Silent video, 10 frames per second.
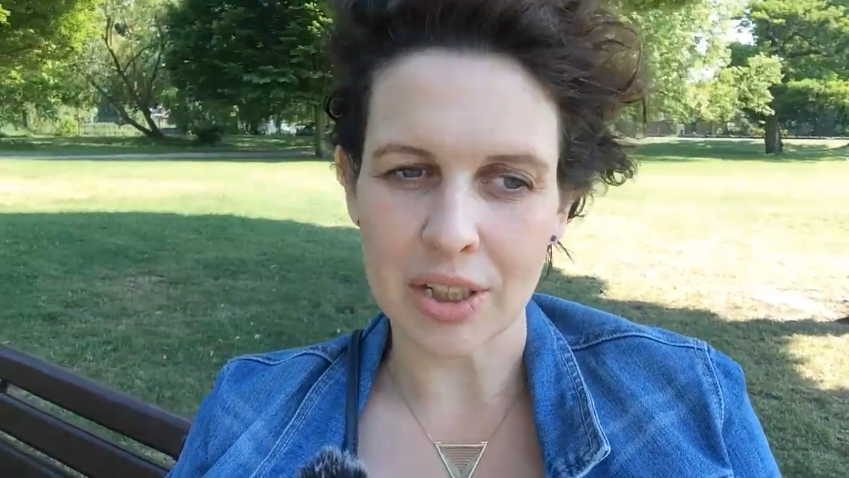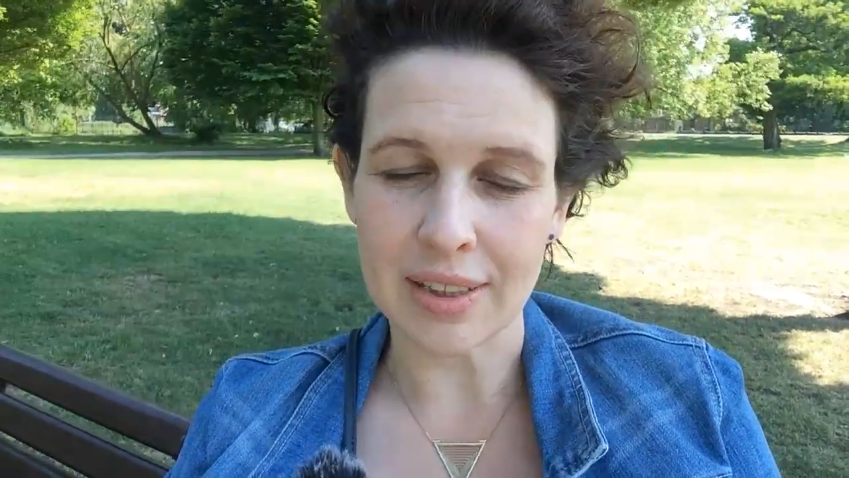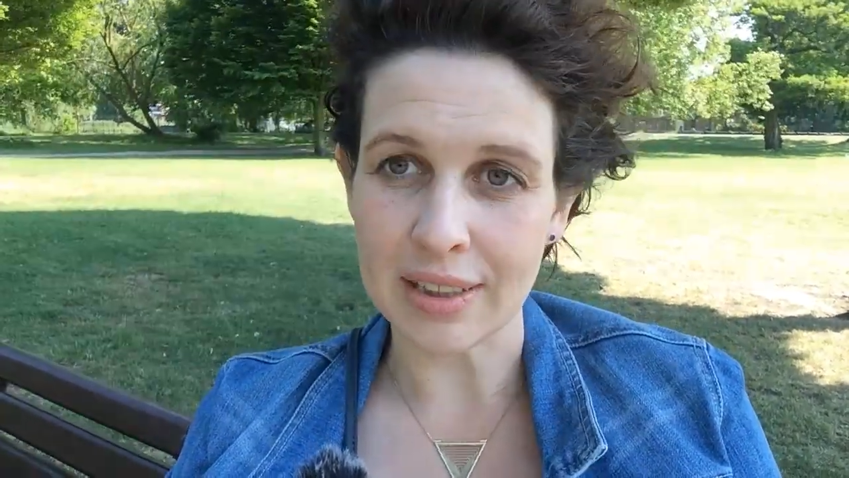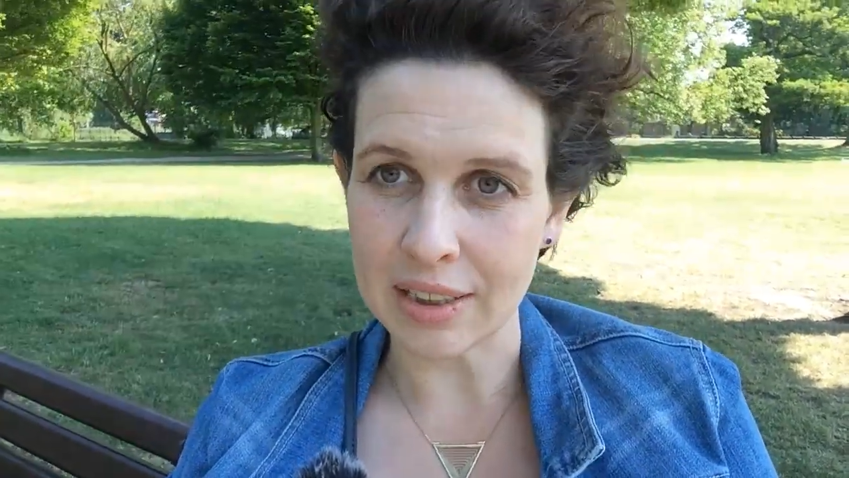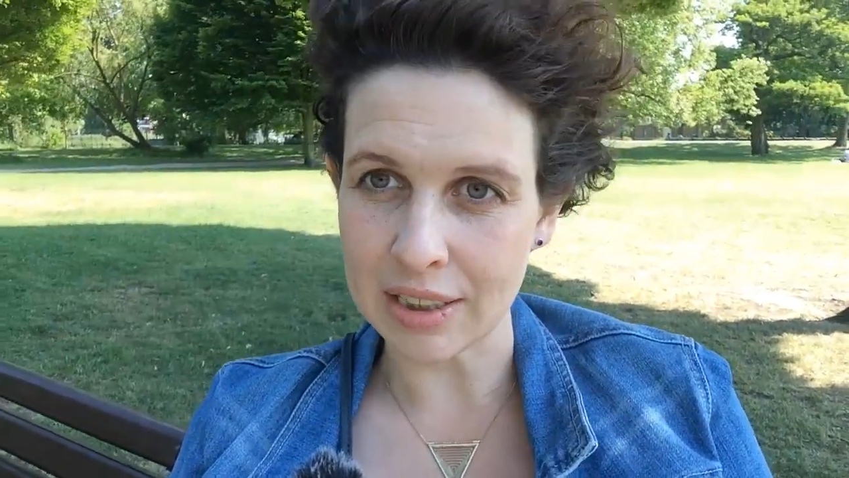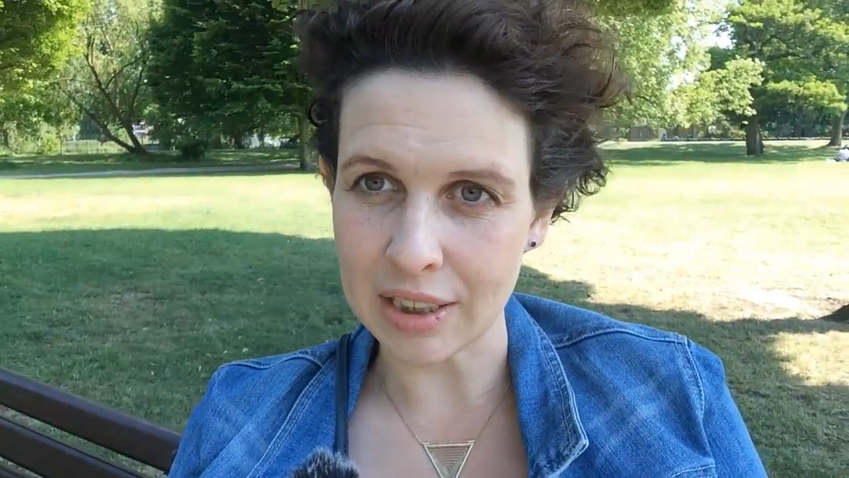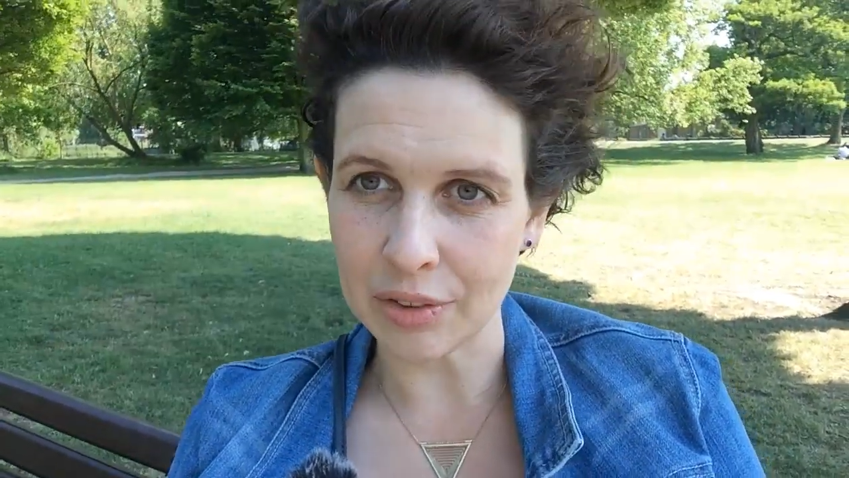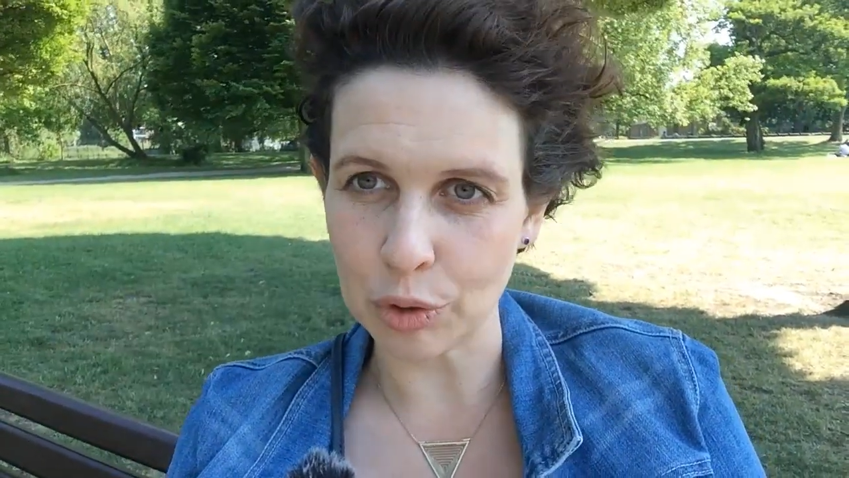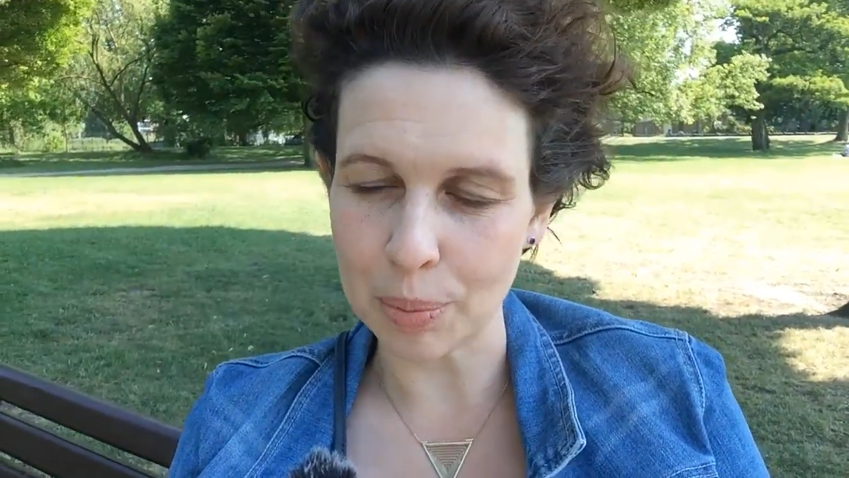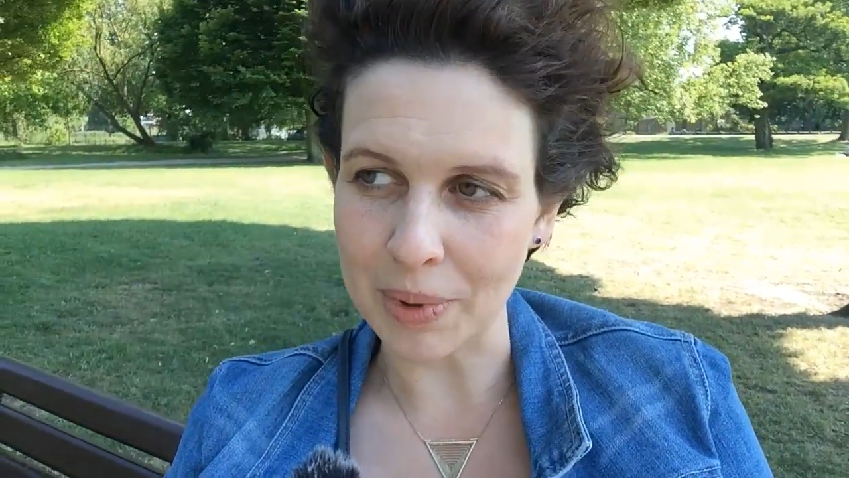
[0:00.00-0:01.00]
Из
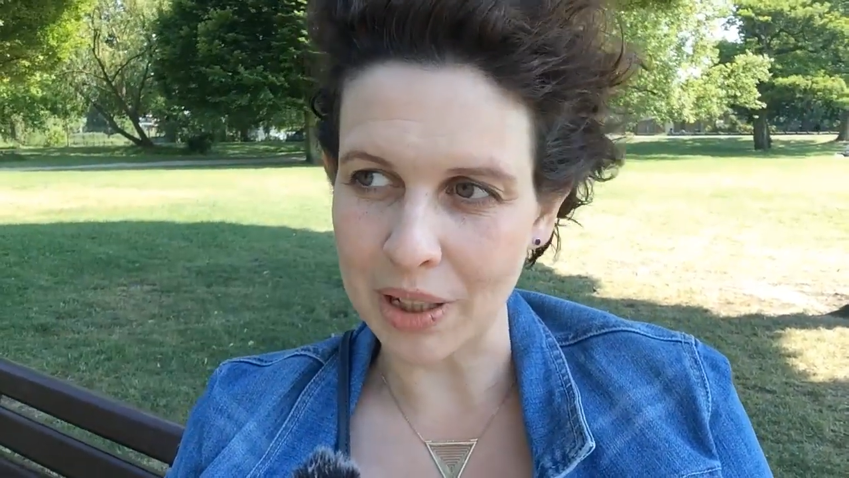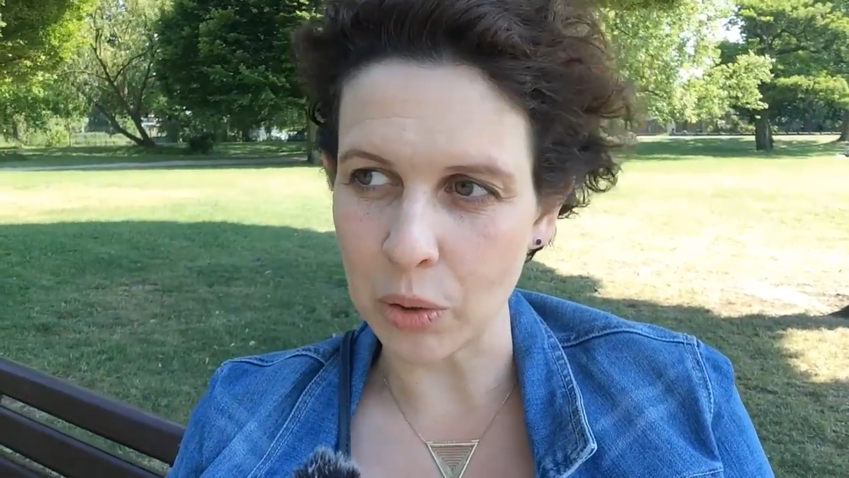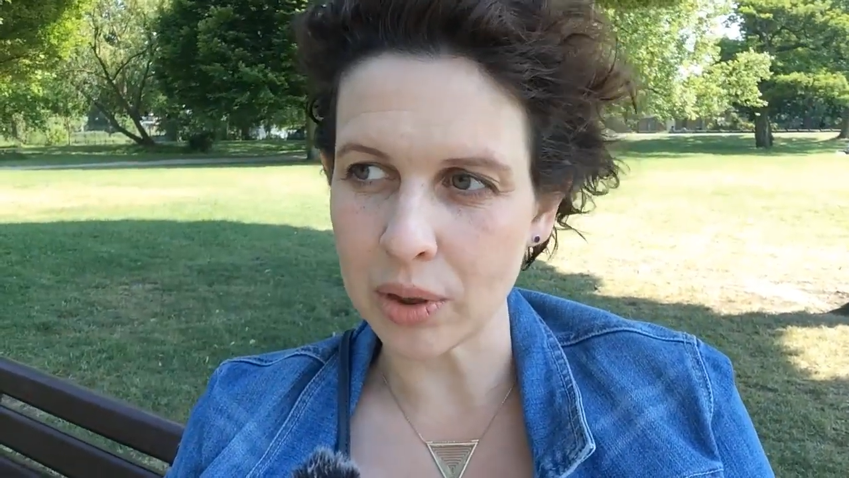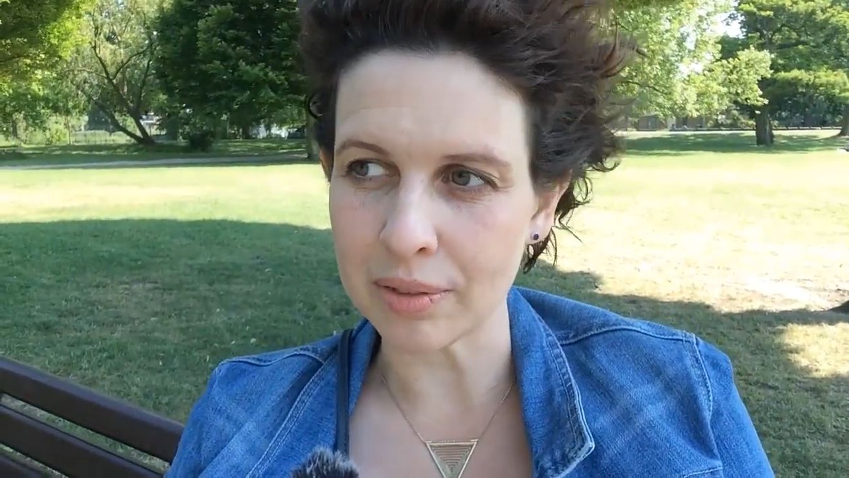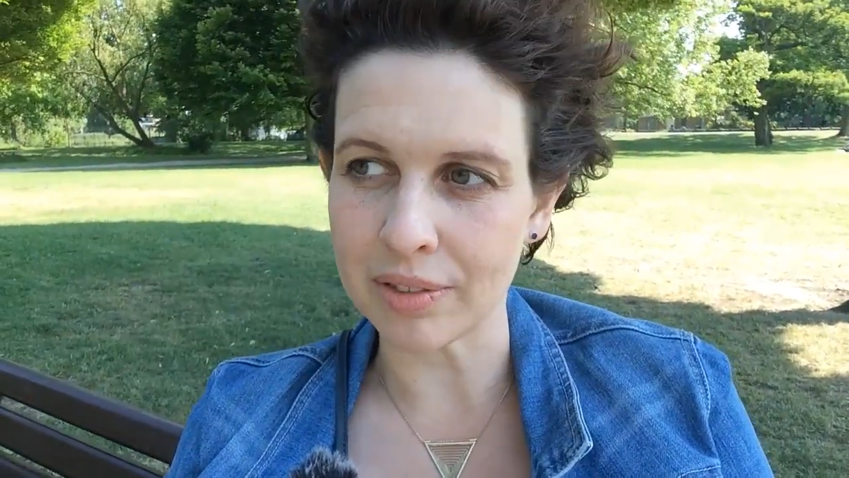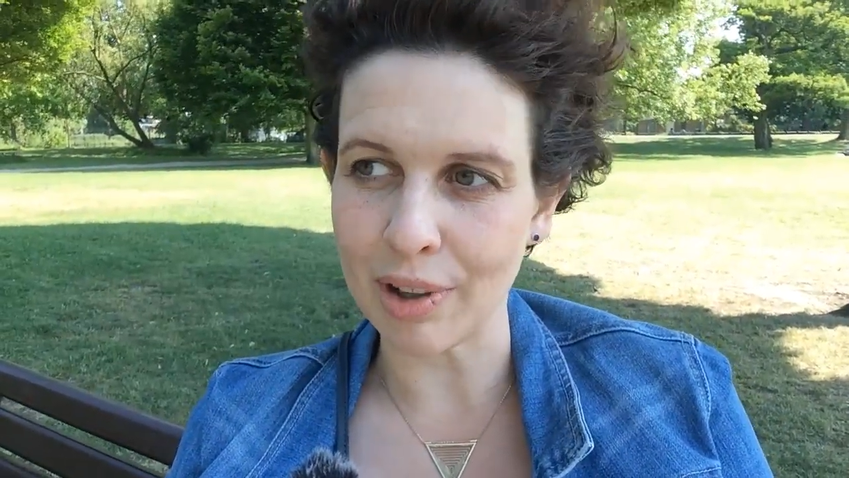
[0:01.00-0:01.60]
32 миллионов